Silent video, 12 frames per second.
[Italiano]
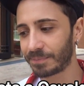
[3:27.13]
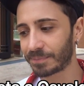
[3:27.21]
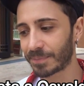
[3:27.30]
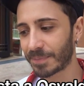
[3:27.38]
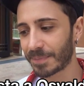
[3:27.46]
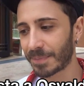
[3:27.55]

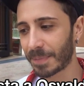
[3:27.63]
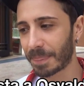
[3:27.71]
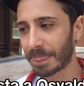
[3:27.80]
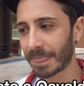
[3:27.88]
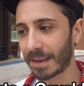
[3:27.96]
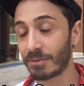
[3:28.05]
mh,
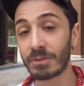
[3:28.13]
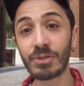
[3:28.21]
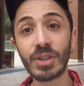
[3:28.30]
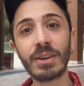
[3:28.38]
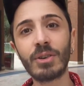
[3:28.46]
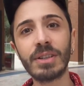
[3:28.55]
mm, non
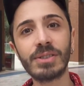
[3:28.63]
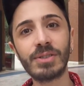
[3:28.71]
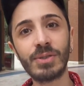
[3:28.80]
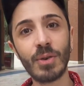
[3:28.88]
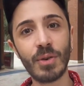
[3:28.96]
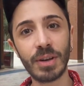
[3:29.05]
c'era
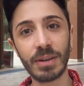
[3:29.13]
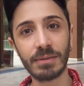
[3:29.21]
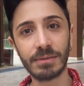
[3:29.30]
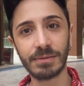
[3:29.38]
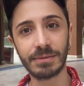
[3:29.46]
connessione.